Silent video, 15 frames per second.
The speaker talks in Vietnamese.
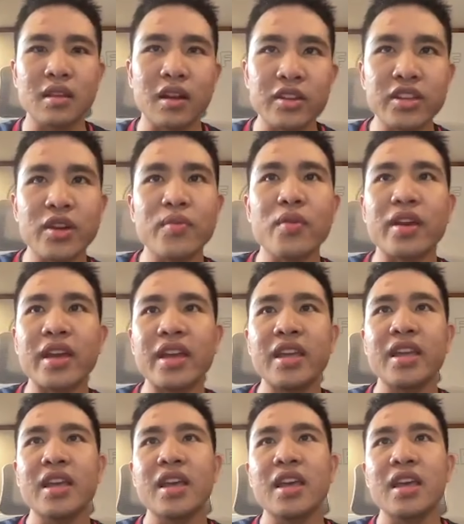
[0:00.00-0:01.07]
ở trong một
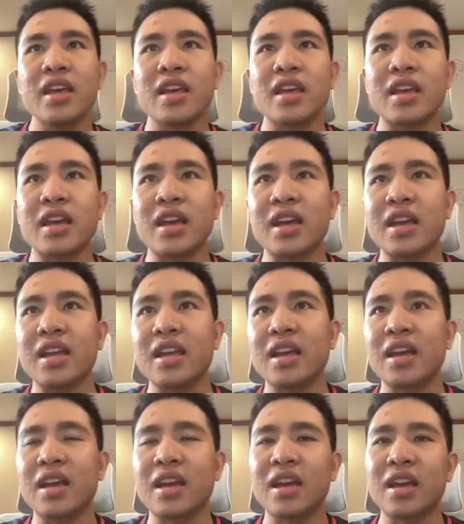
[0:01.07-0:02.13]
cái cái
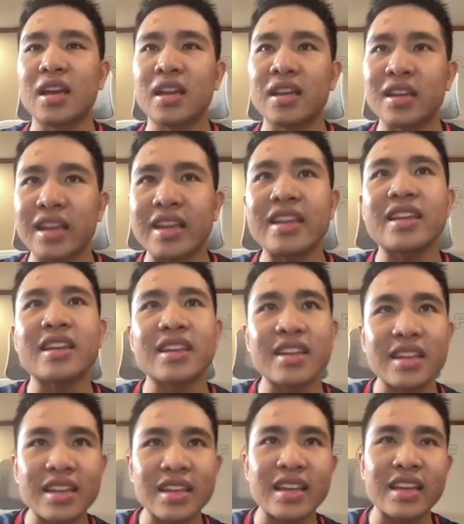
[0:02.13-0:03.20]
à, cái
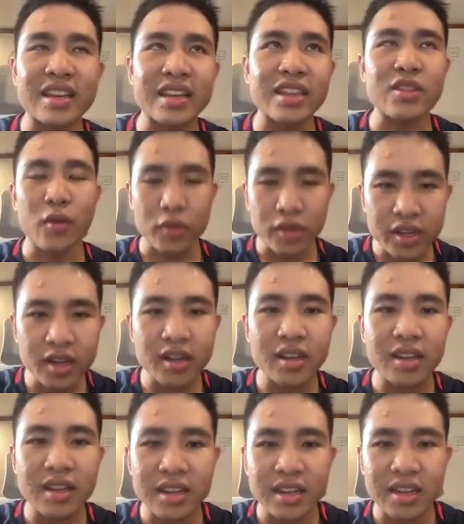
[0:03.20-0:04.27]
cái tổ chức
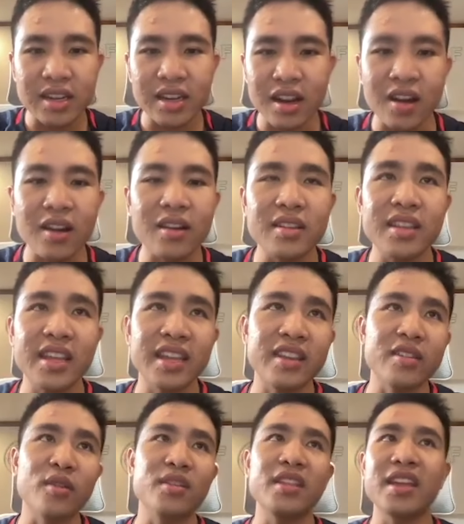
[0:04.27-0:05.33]
đó thì
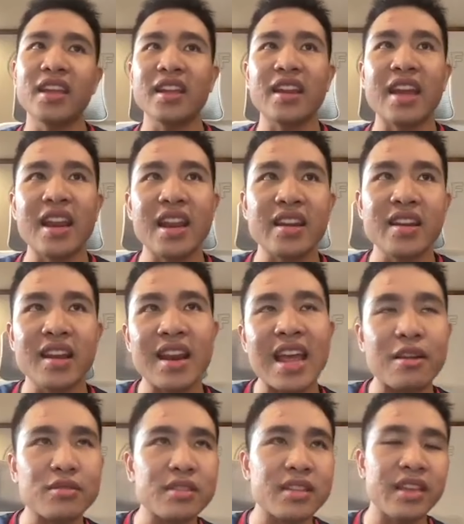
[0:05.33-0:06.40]
nổi tiếng ở đây là The
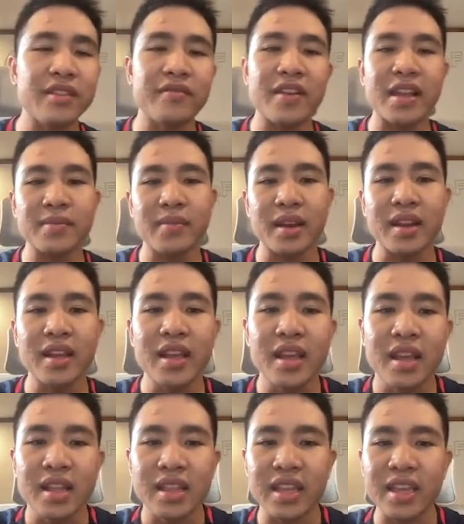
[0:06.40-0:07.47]
Laos Investment
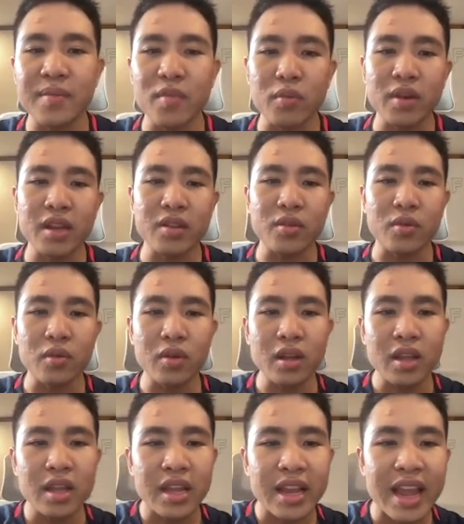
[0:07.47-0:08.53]
thì cái mục đích của
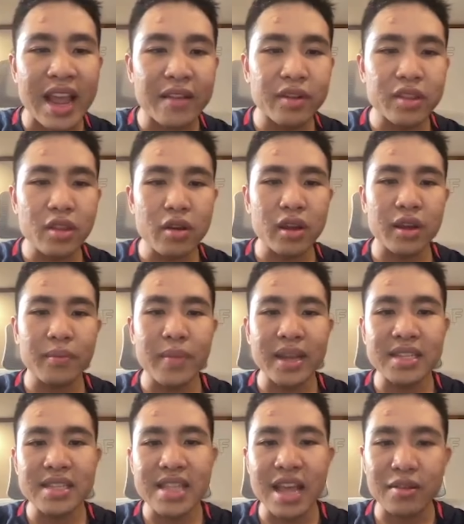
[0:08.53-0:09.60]
khác với token
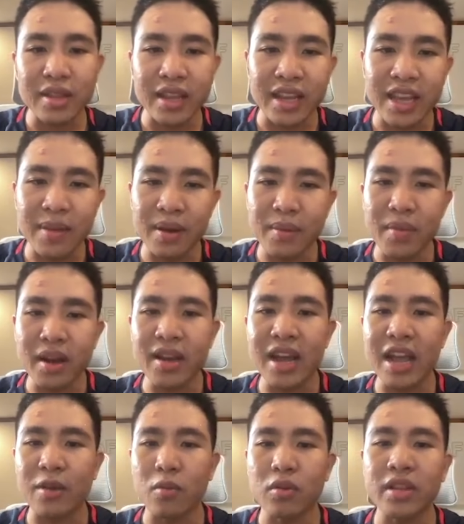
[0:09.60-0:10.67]
based DAO thì khi mà bất
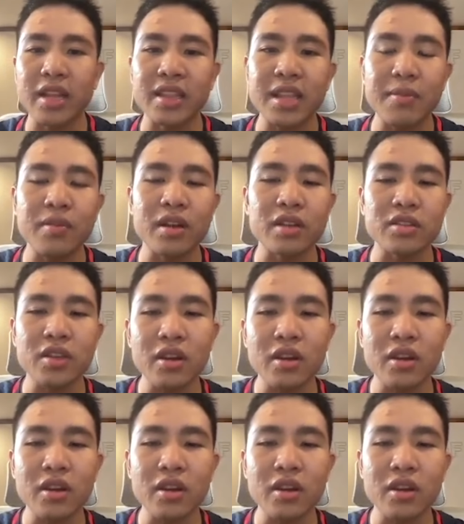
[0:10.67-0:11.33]
ai cũng có thể tiếp cận